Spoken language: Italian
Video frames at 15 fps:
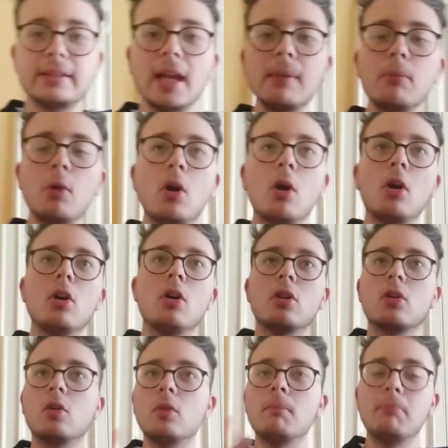
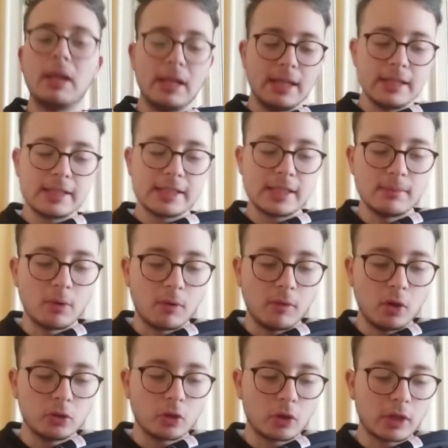Partiamo con un bellissimo
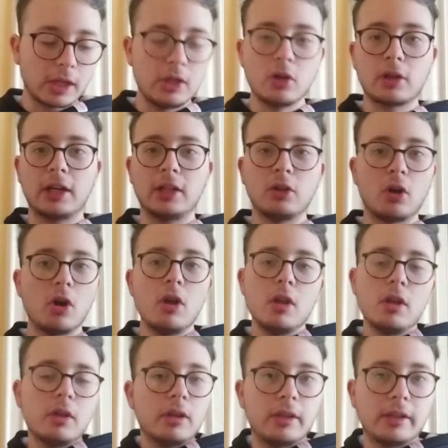voto che io
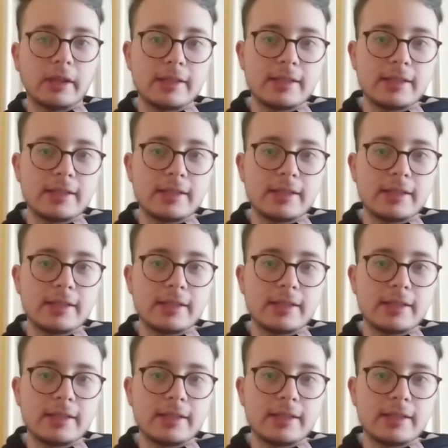credo eh,